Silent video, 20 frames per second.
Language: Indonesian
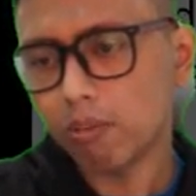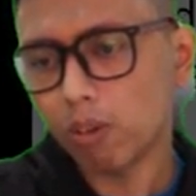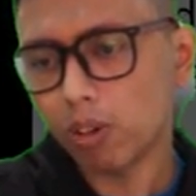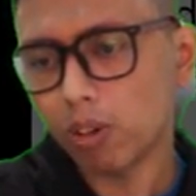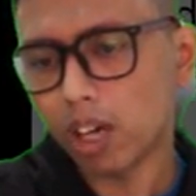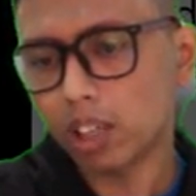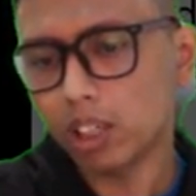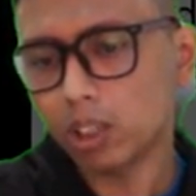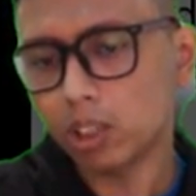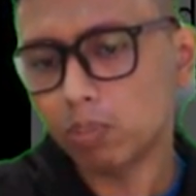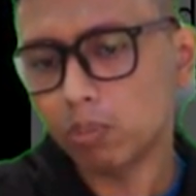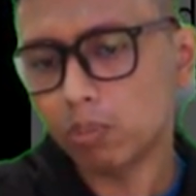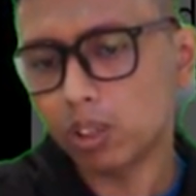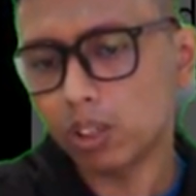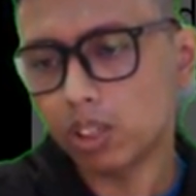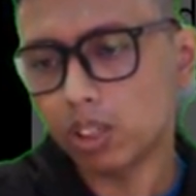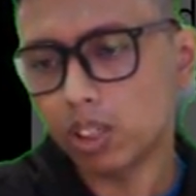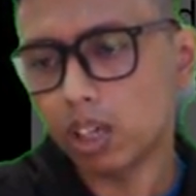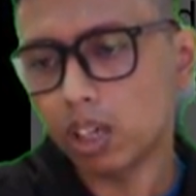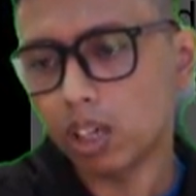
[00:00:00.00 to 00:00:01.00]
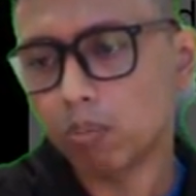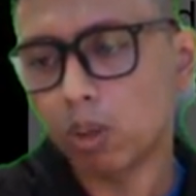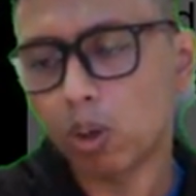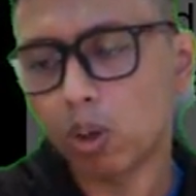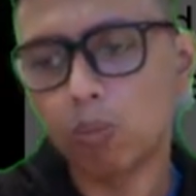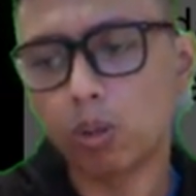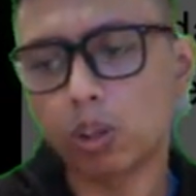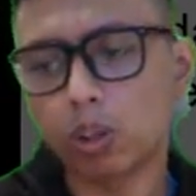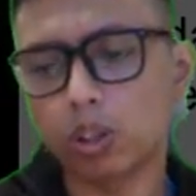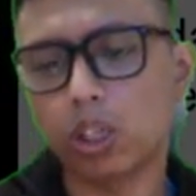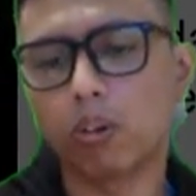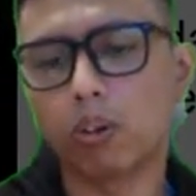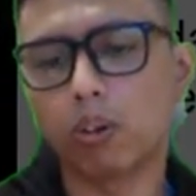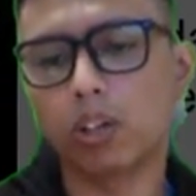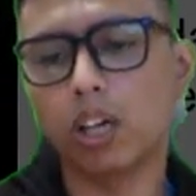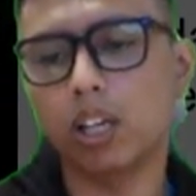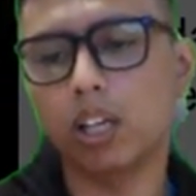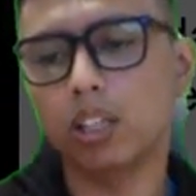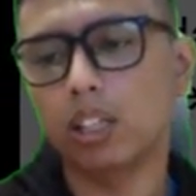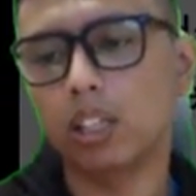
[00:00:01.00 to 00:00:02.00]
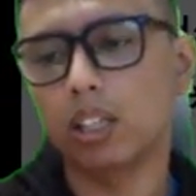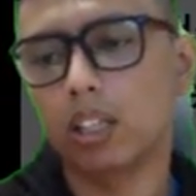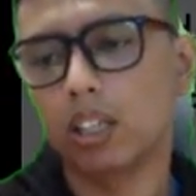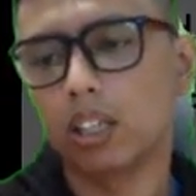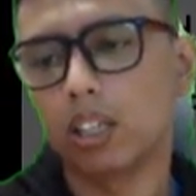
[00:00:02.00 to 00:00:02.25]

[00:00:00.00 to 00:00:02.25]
vulkanisme yang berumur neogen